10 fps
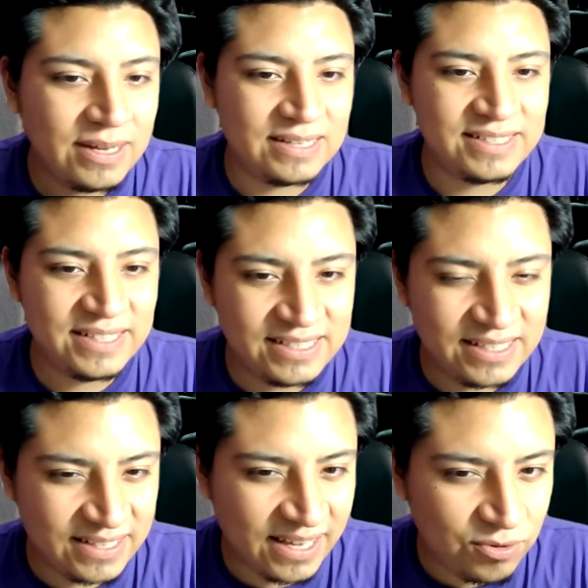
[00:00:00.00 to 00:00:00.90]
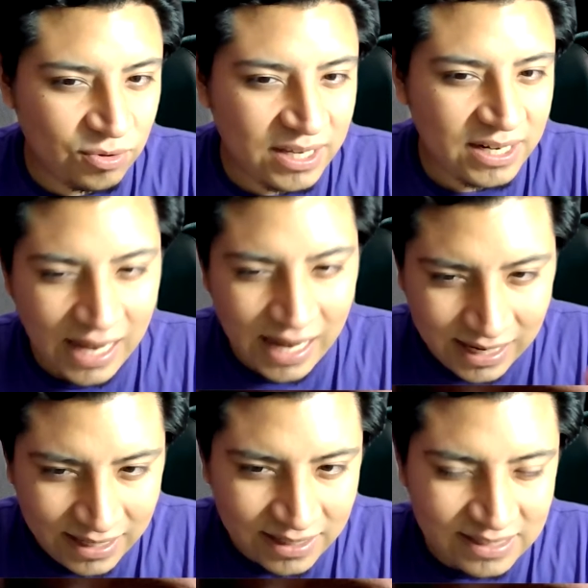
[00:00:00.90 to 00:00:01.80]
así que si se quieren unir,
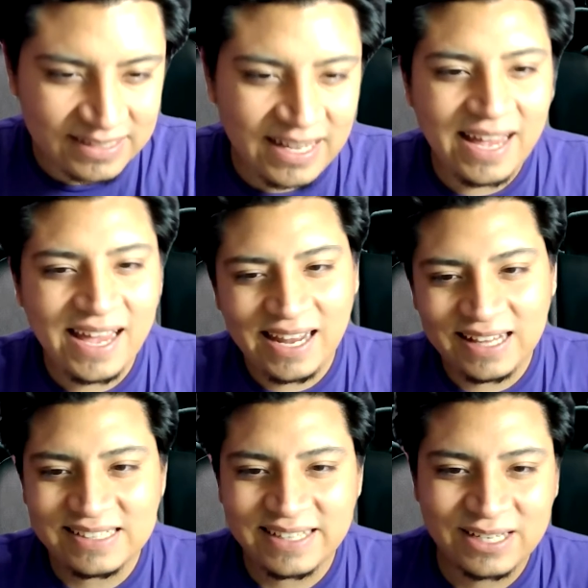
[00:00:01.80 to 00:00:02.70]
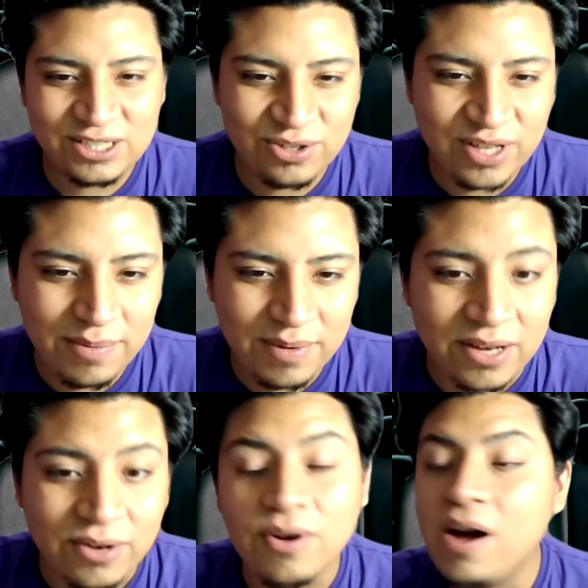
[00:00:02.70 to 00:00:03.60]
el link está en la descripción del
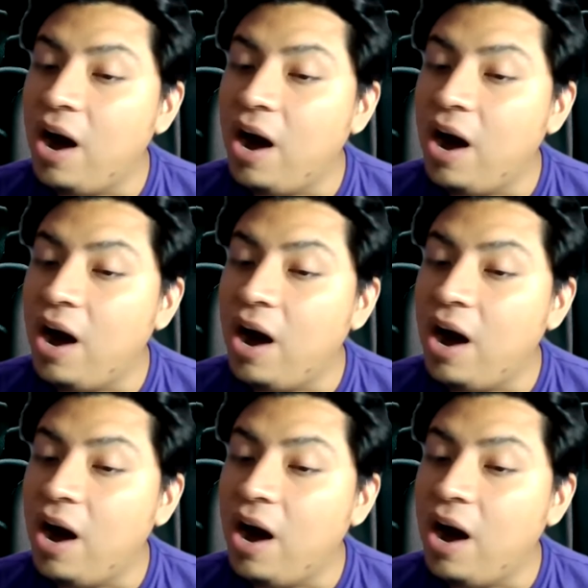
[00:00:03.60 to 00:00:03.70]
video.